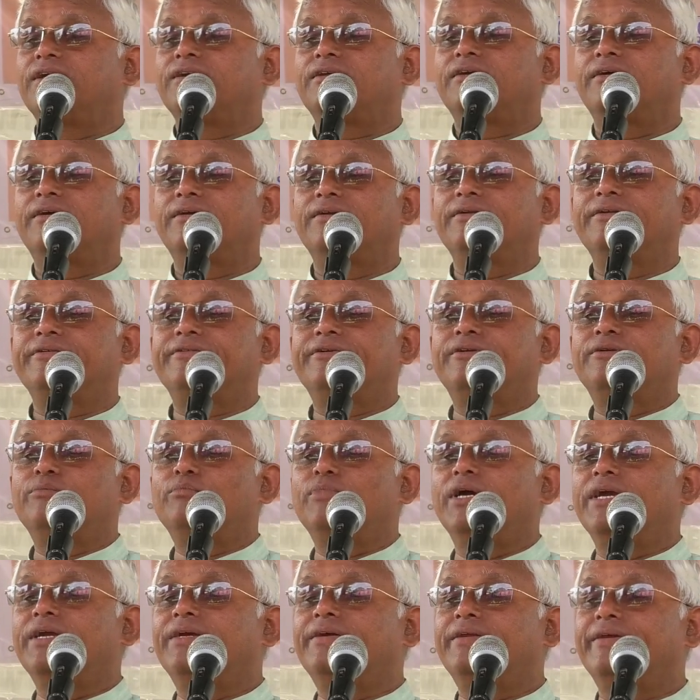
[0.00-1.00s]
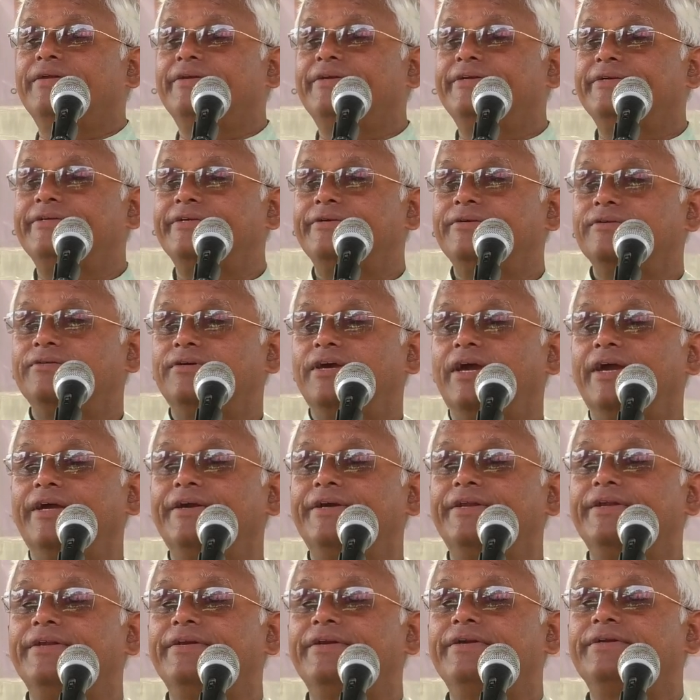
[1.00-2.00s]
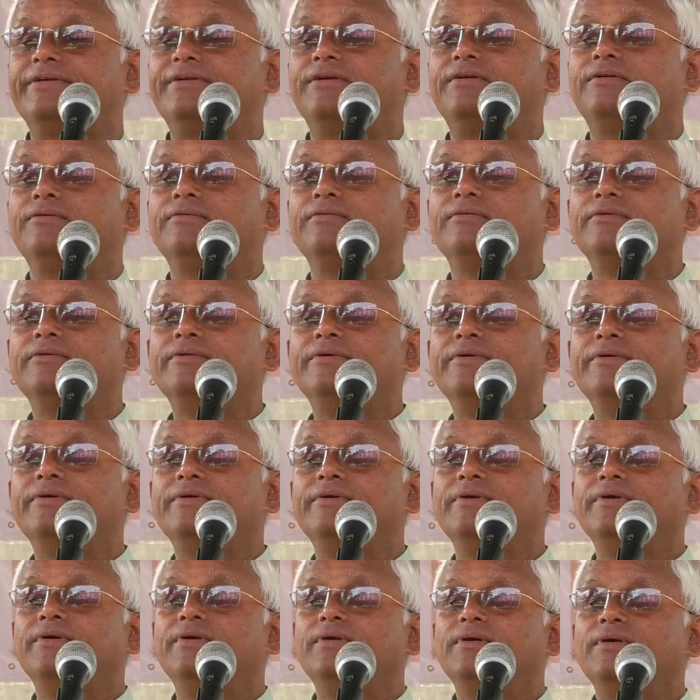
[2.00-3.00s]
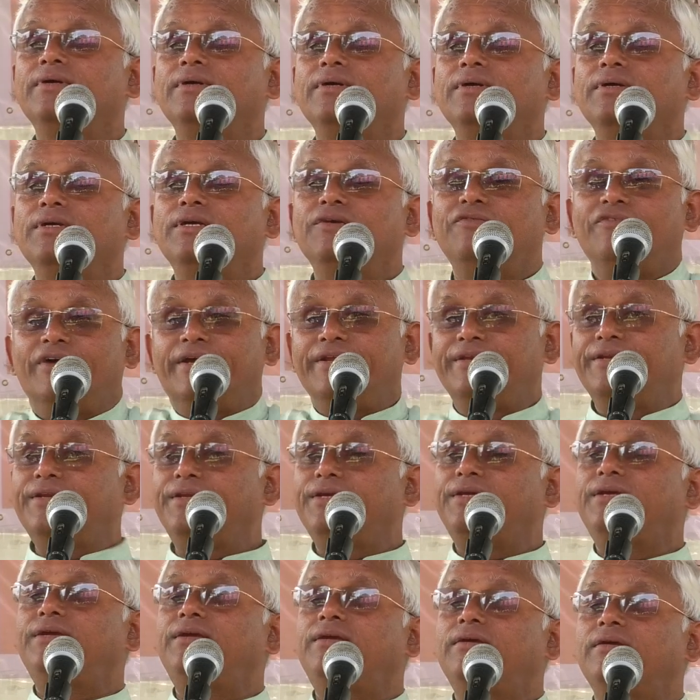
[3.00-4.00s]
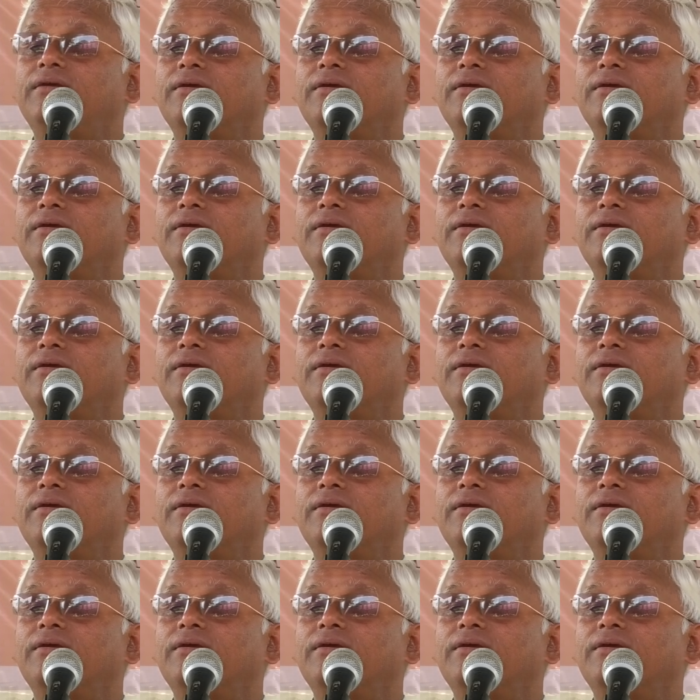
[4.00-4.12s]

థైరాయిడ్ అంటాడు మైగ్రేన్ అంటాడు గ్యాంగ్రీన్ అంటాడు ఇవన్నీ